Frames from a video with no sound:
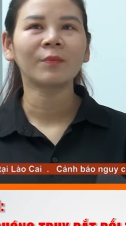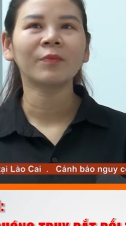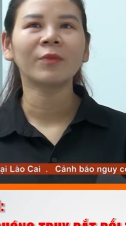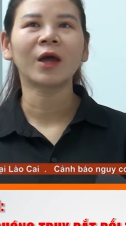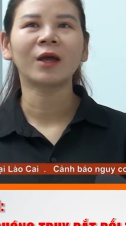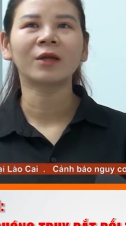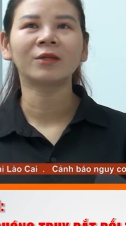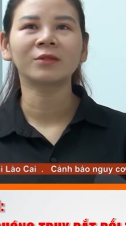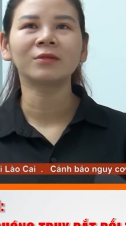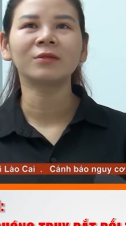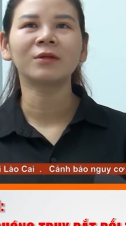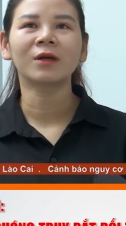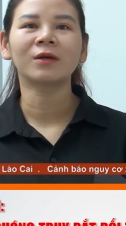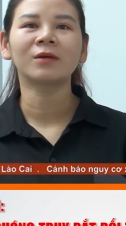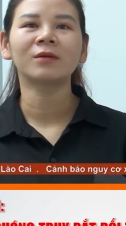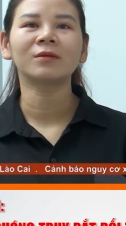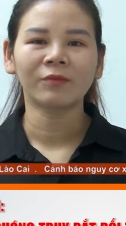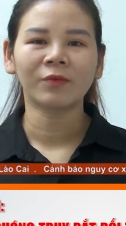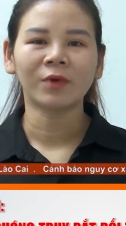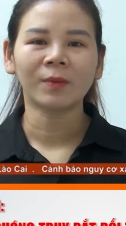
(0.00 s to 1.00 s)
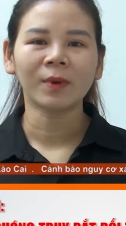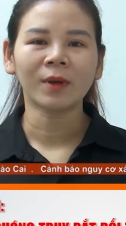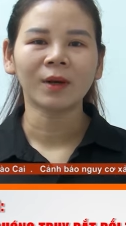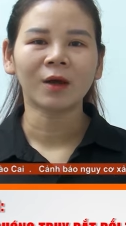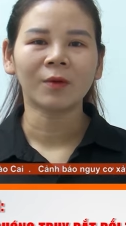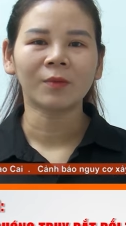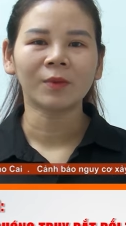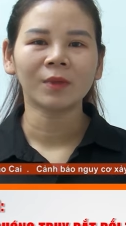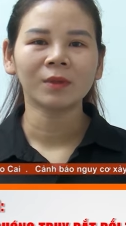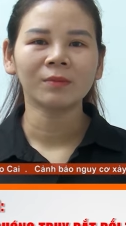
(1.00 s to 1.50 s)
khám thai trước đã vì bắt
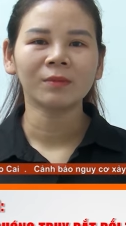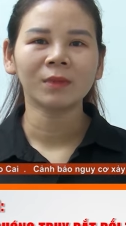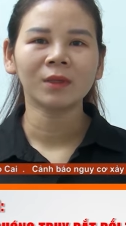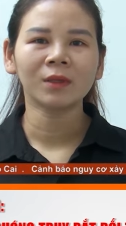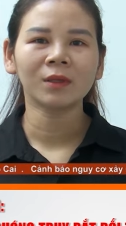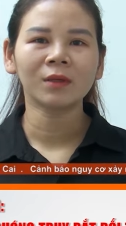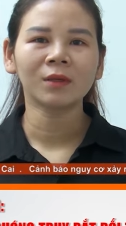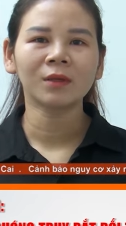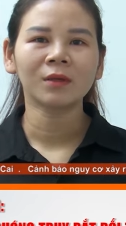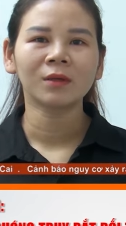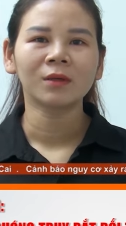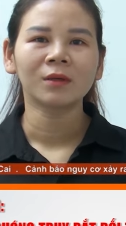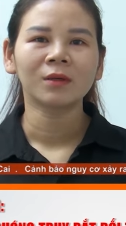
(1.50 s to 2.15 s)
đầu mới mới